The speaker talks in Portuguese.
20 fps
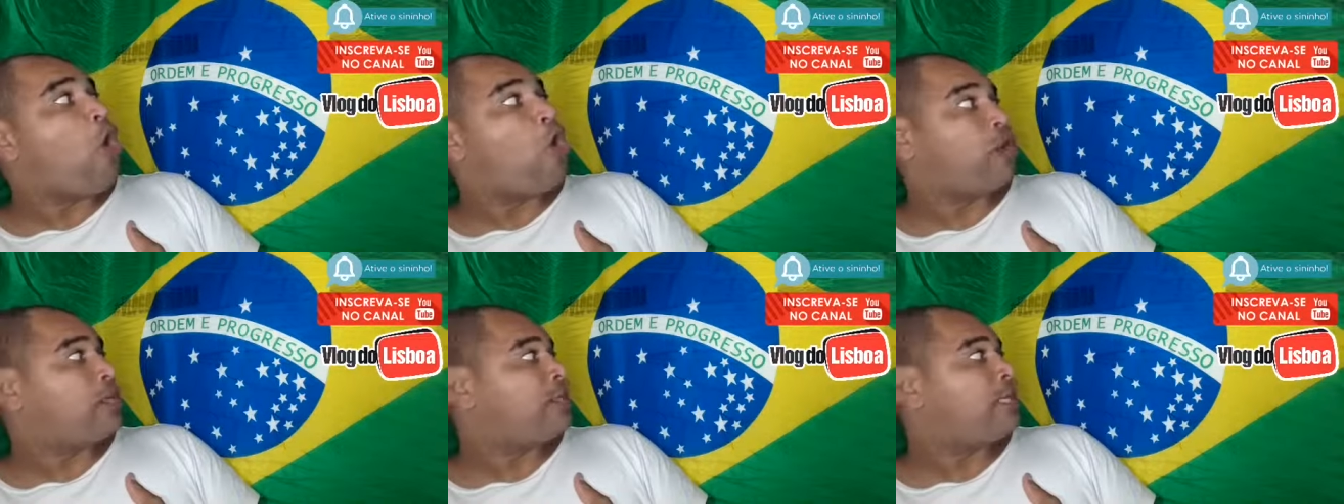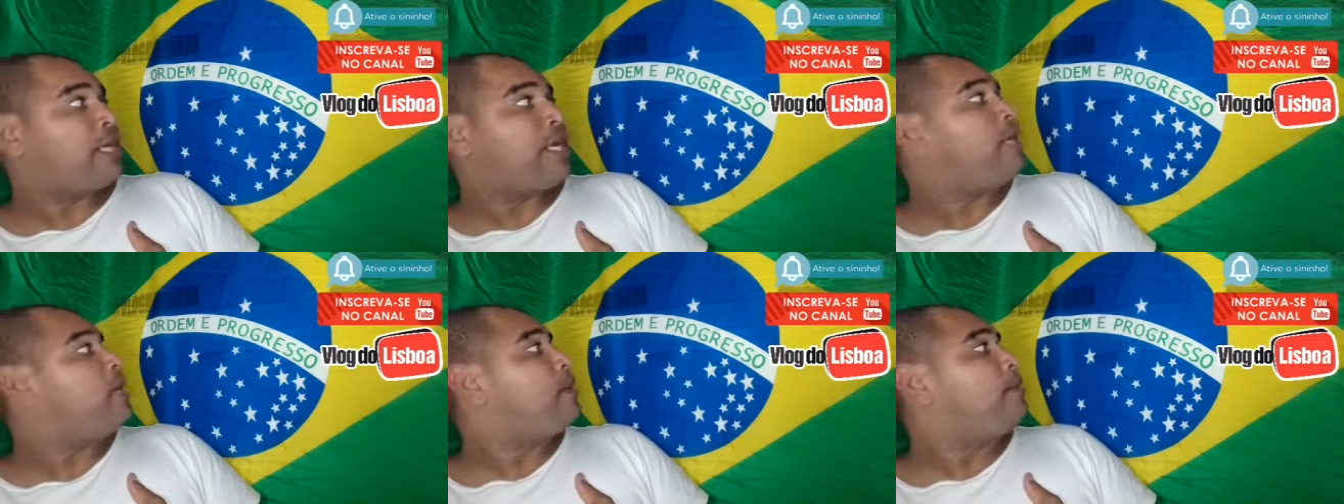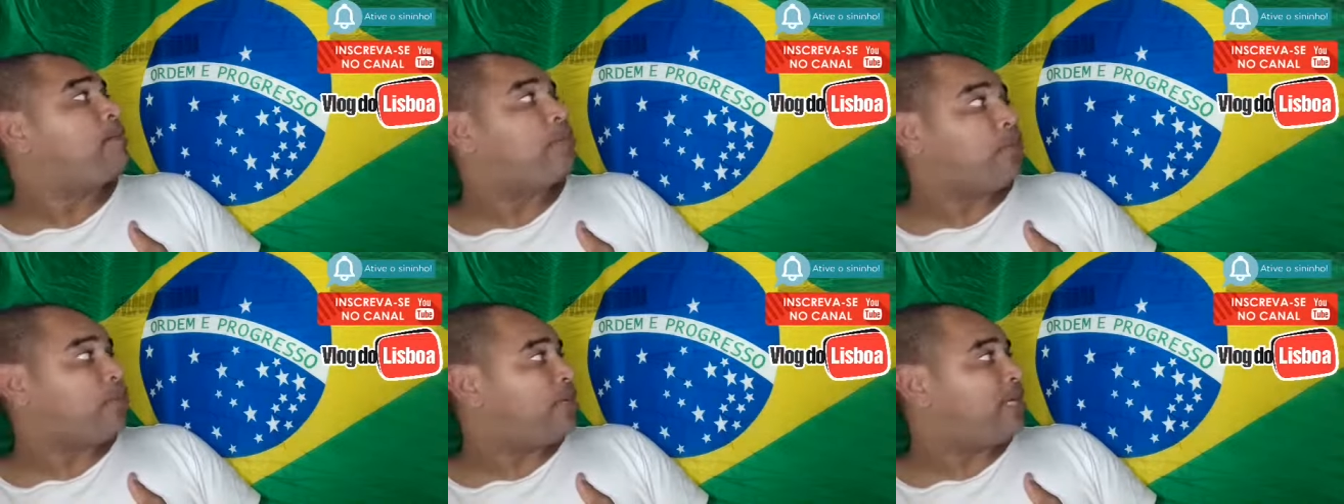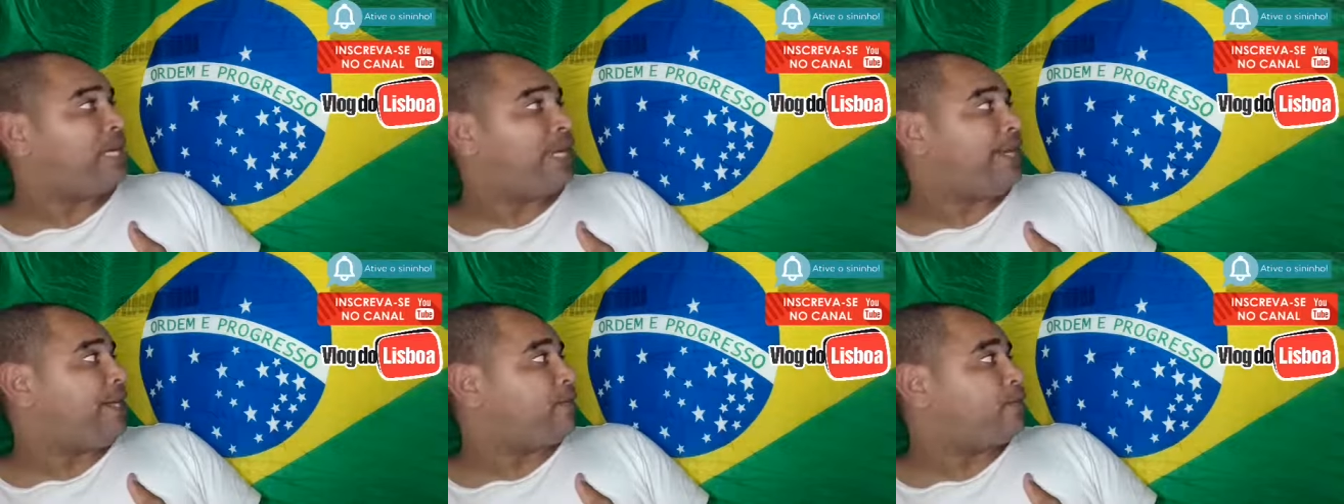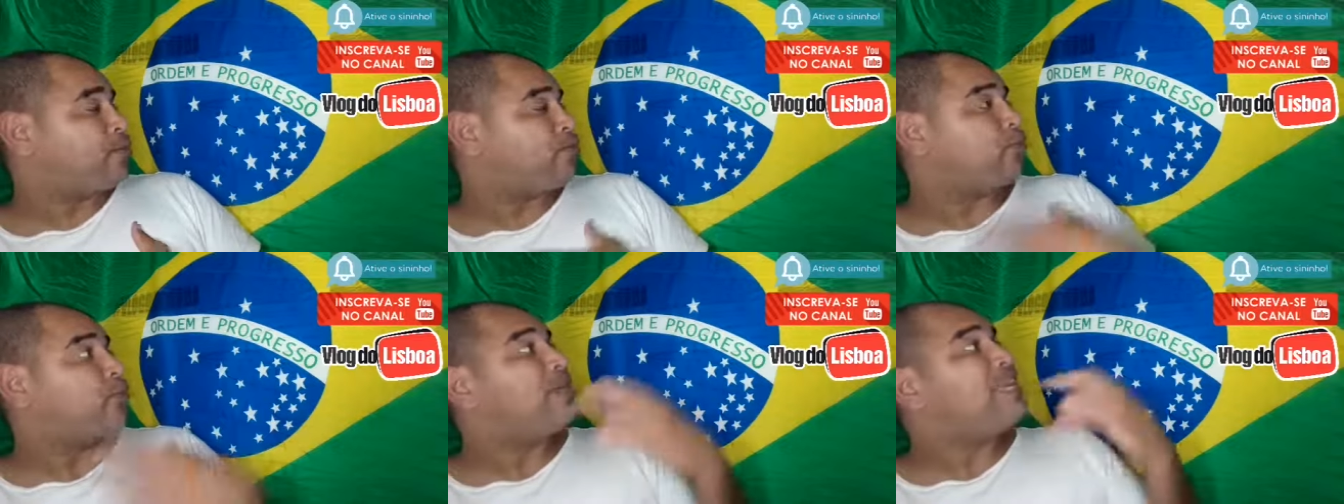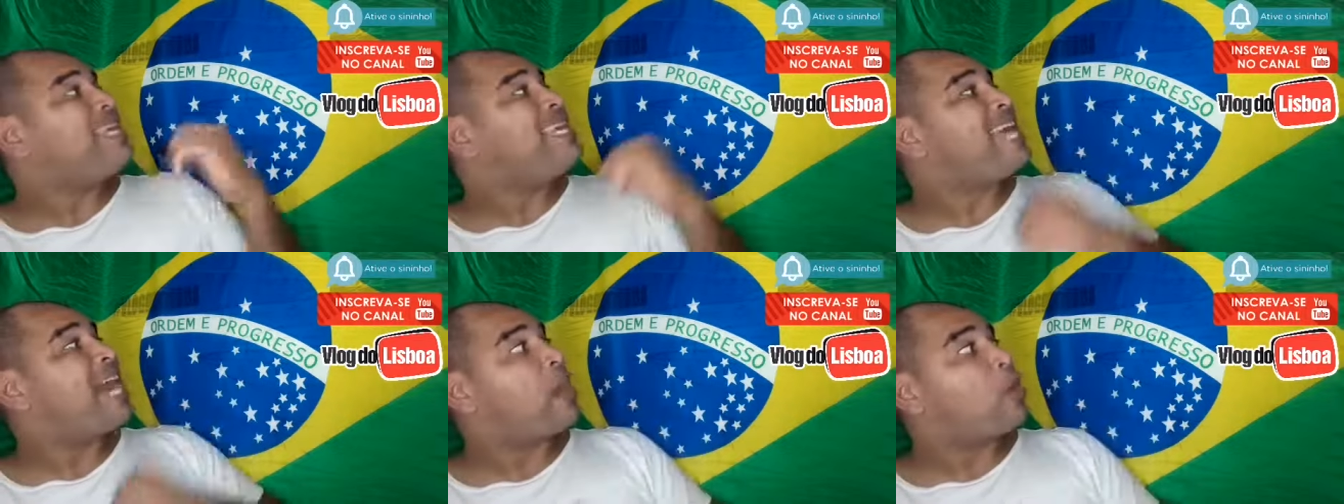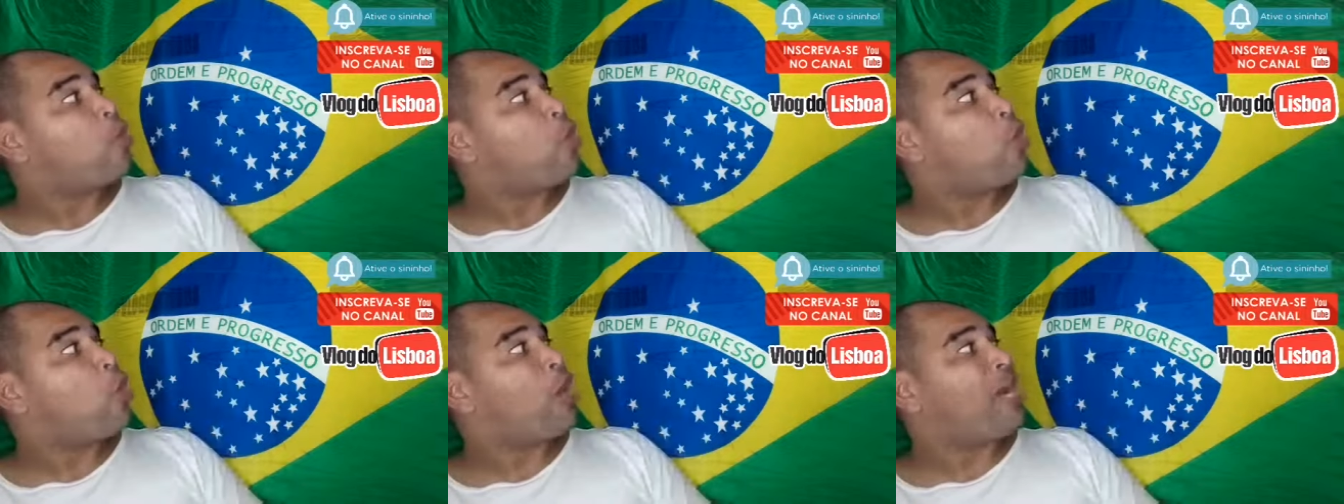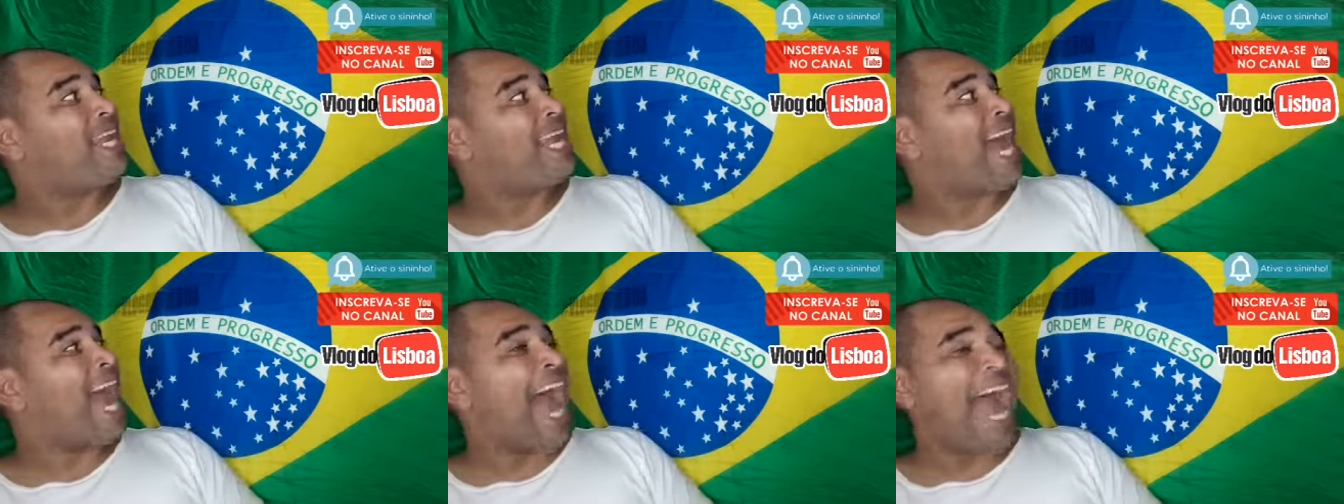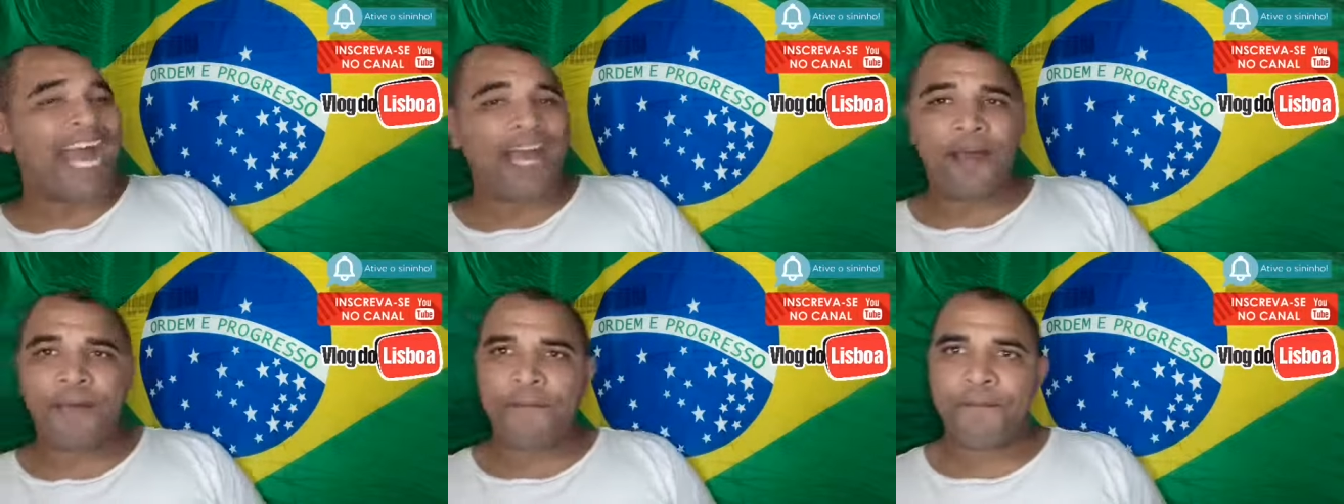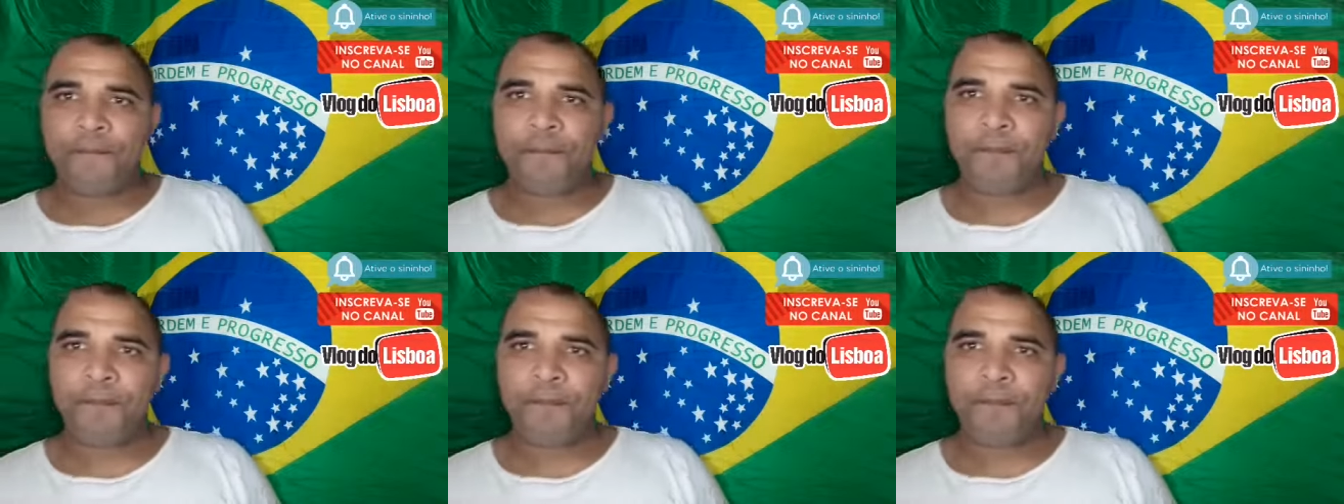ordem e progresso. E agora?